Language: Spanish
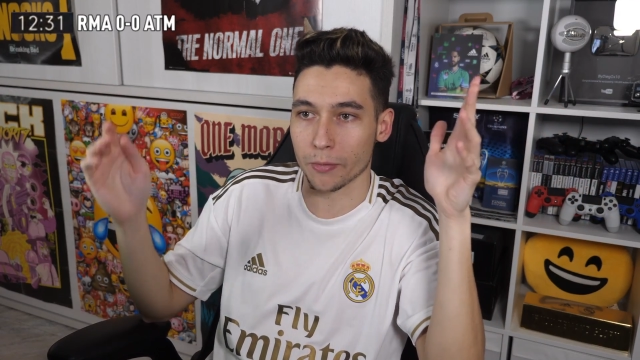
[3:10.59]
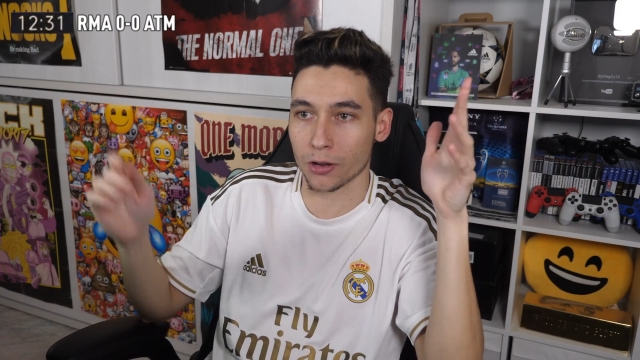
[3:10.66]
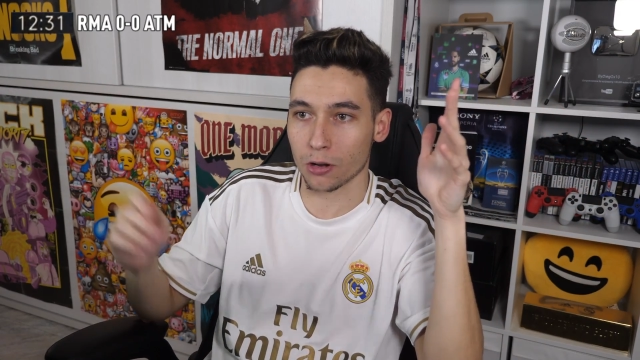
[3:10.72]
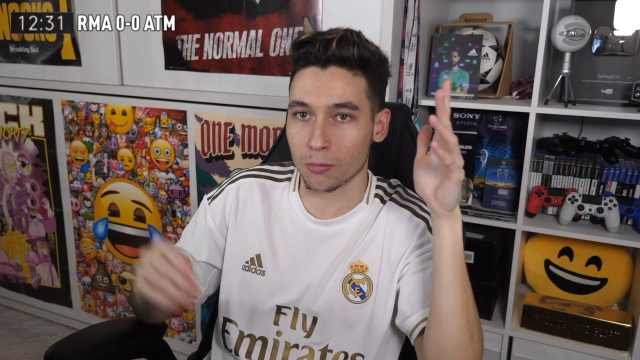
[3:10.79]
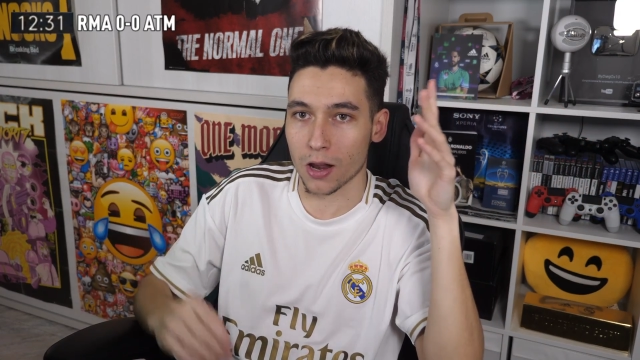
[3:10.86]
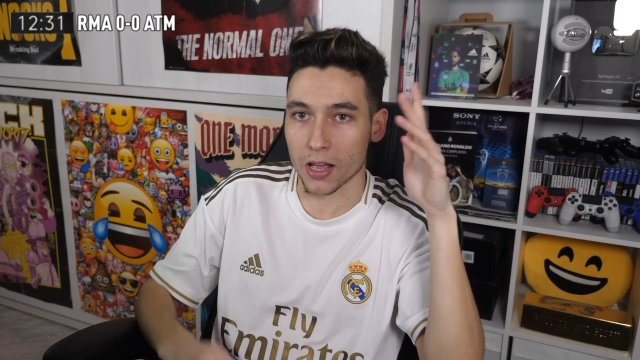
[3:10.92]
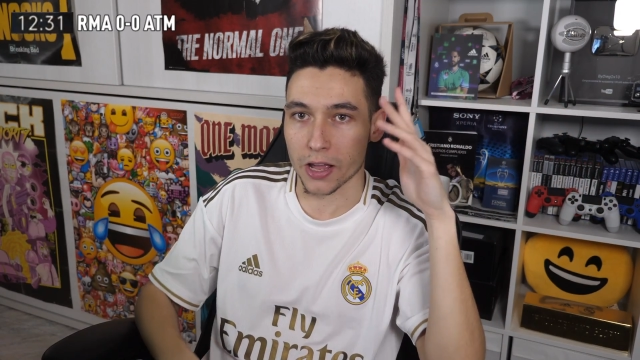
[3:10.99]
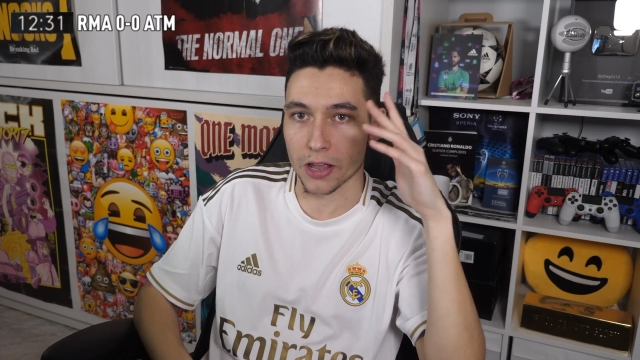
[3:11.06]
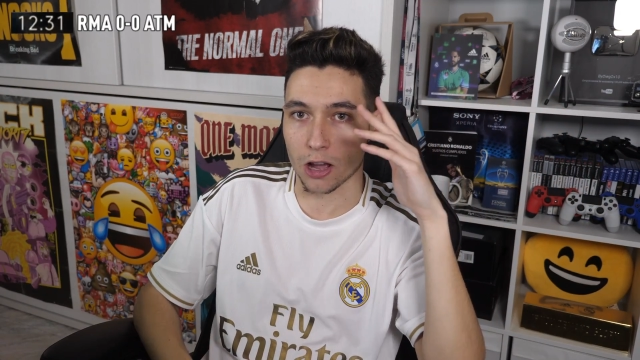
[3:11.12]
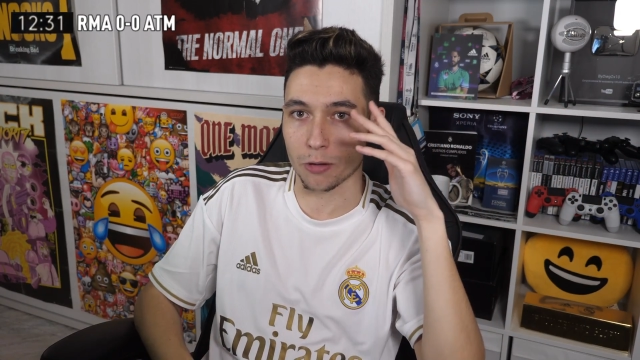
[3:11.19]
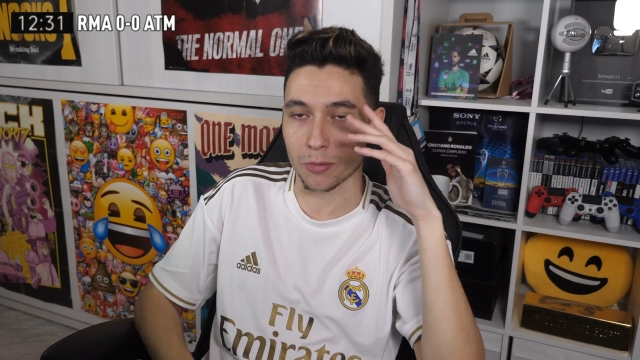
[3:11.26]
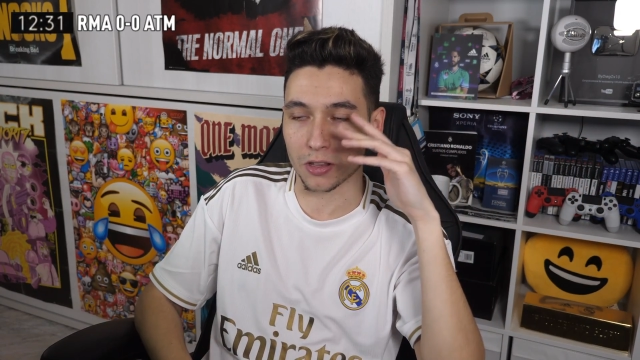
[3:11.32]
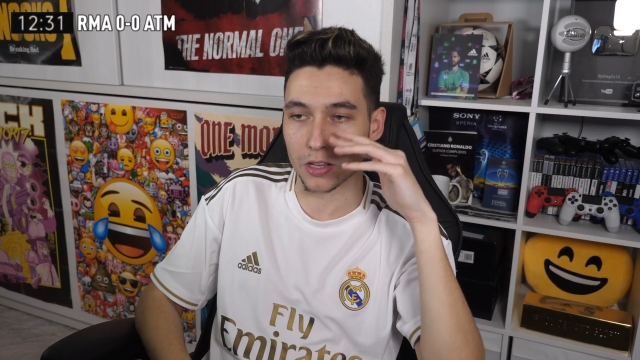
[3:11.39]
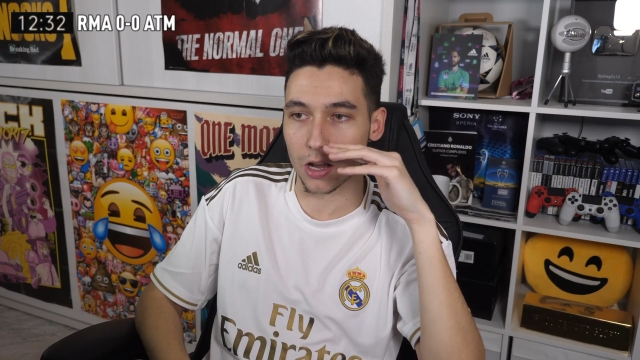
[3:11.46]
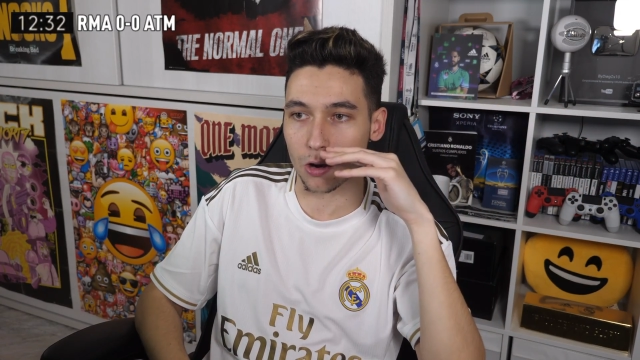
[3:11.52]
Menos mal que ha llegado
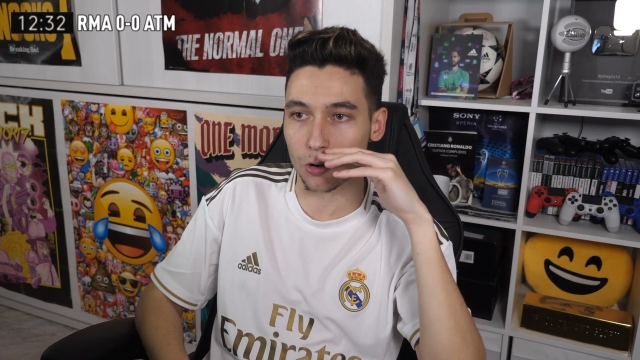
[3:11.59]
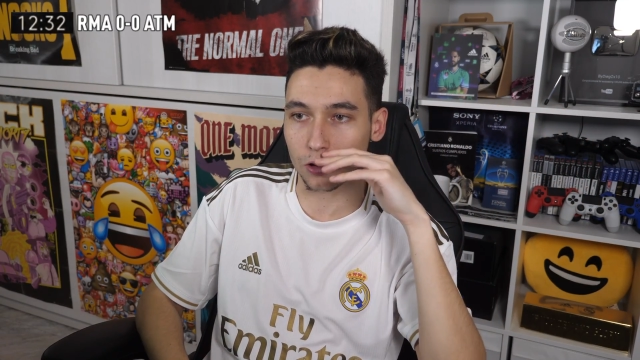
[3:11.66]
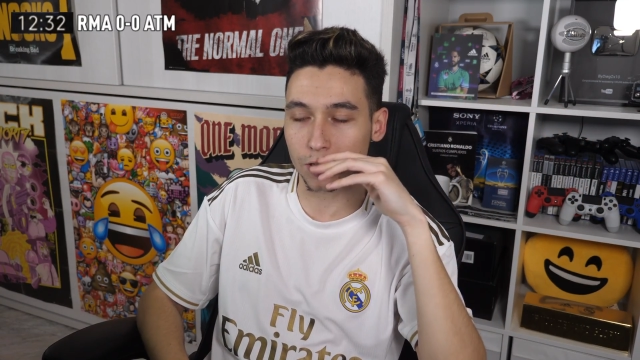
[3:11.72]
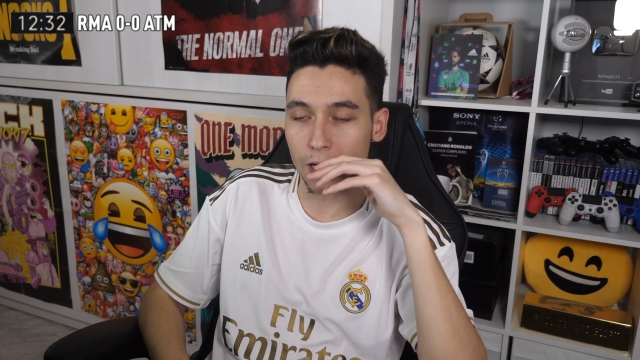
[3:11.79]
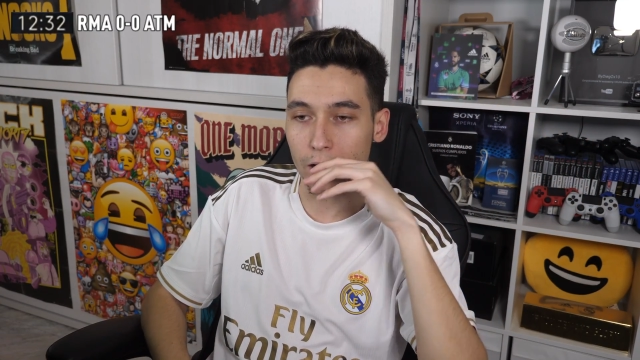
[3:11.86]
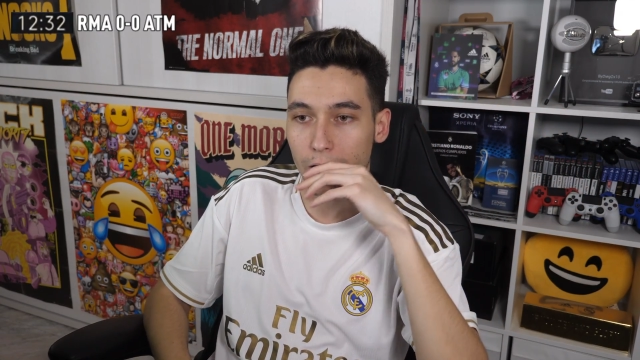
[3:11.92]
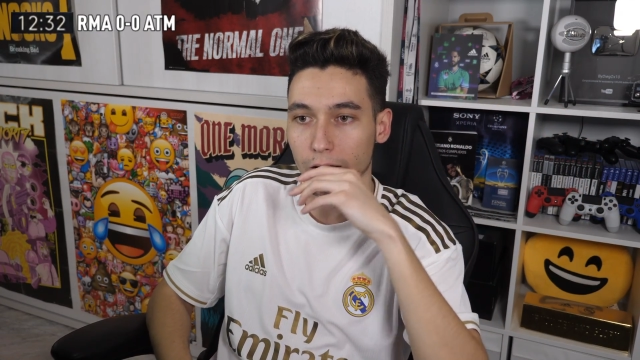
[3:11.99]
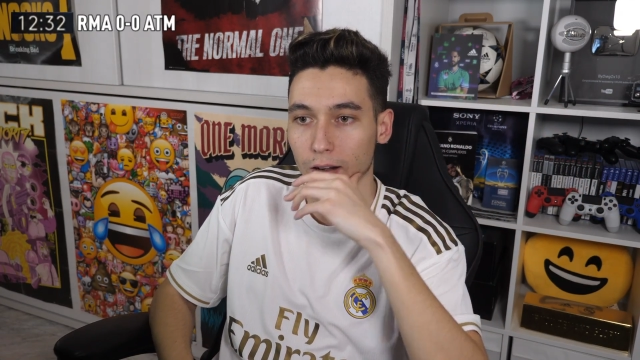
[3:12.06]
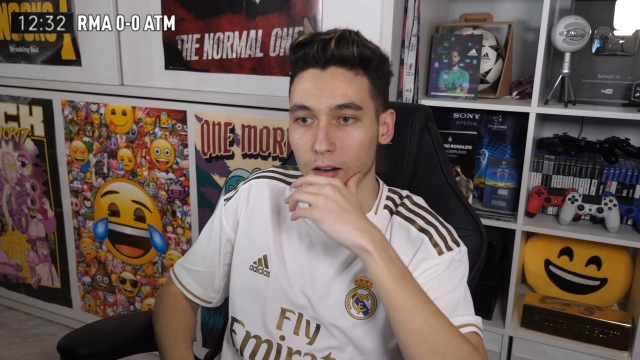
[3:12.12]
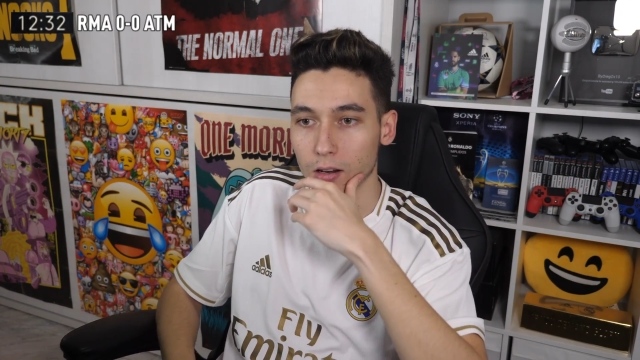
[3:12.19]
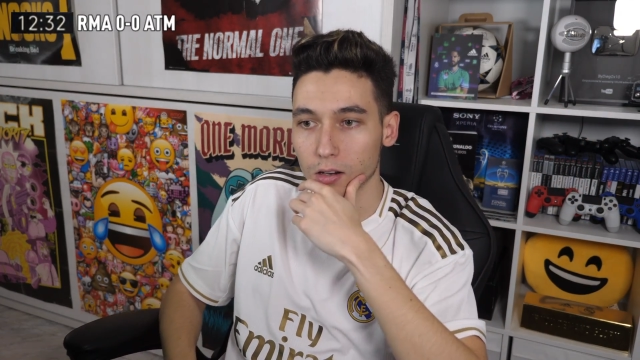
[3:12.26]
Mendy a cortar.